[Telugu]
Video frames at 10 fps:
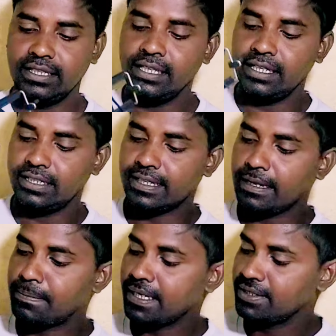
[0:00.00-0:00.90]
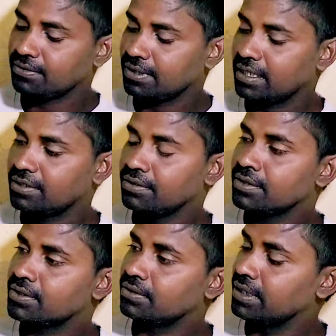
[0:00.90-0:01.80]
ఇది ట్రైప్యాడ్ తీసుకున్నానట్టు
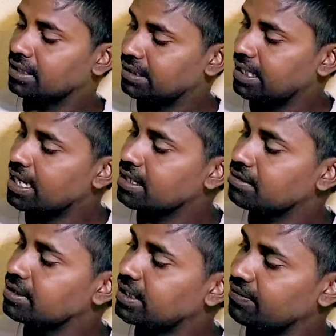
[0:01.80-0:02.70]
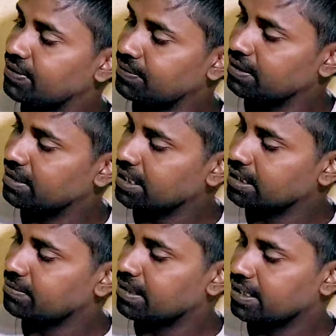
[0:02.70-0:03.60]
సో నాకు త్రీ హండ్రెడ్ నుండి త్రీ ఫిఫ్టీ వరకు
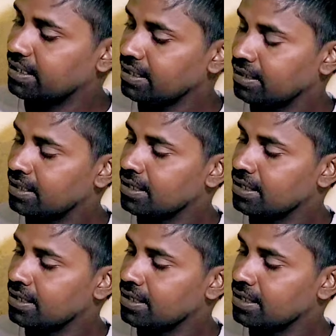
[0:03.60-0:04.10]
అయితే పడ్డది